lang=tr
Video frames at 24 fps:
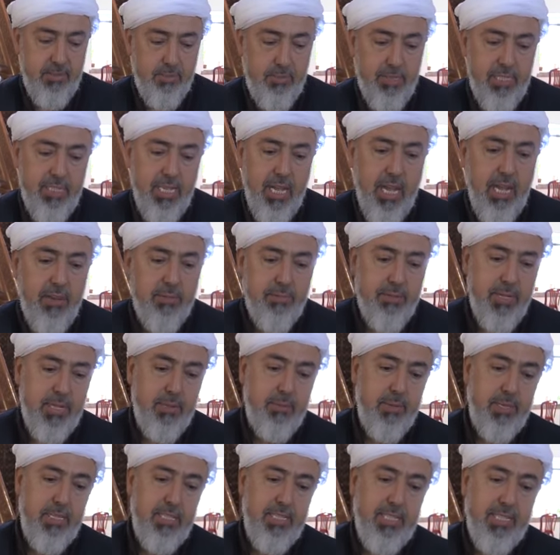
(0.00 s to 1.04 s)
bizi
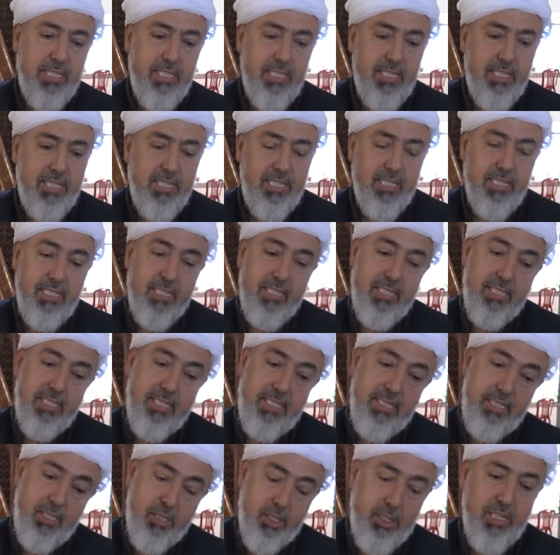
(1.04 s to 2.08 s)
affetmesini
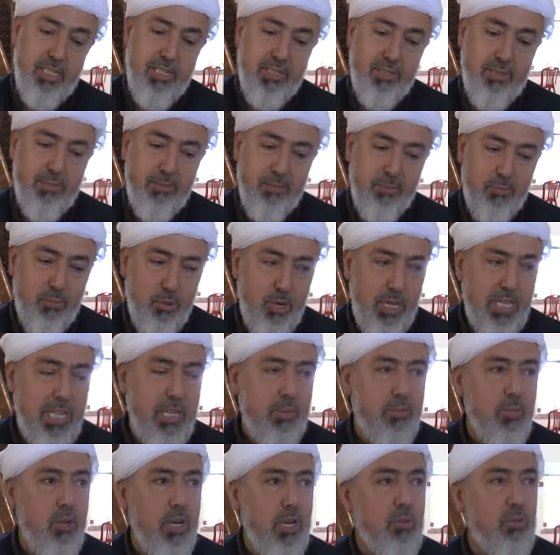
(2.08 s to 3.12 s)
için
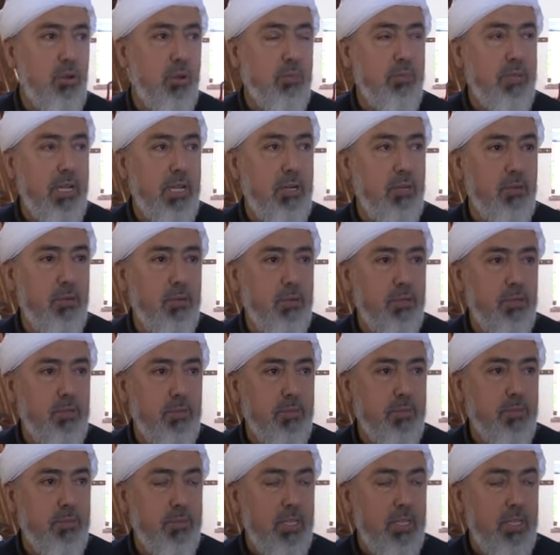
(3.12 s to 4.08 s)
burada böyle toplanıyoruz.